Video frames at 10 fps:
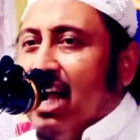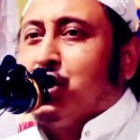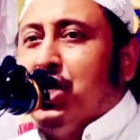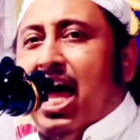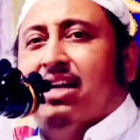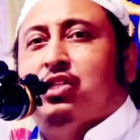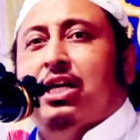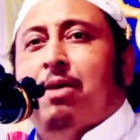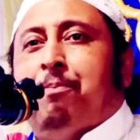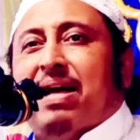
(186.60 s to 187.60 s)
রাশিয়ার
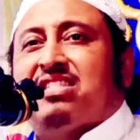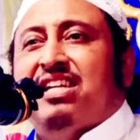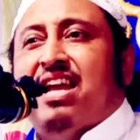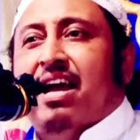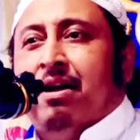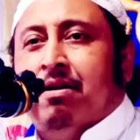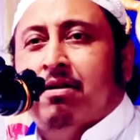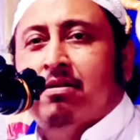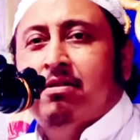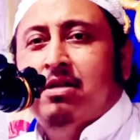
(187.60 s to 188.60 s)
যিনি প্রেসিডেন্ট
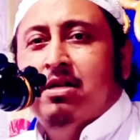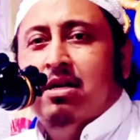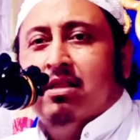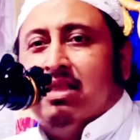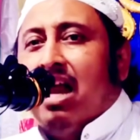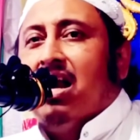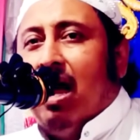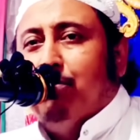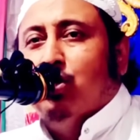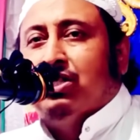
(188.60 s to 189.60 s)
তার
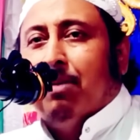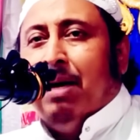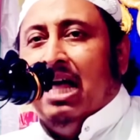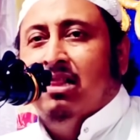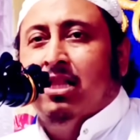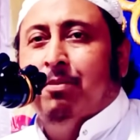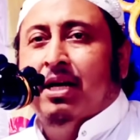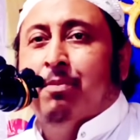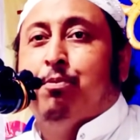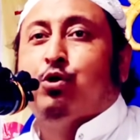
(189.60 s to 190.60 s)
নাম হচ্ছে
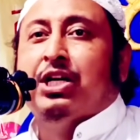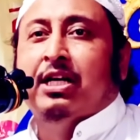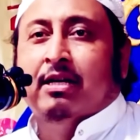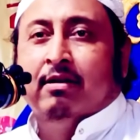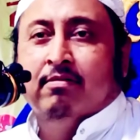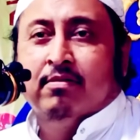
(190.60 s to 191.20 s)
ভালদিমিনী পুতিন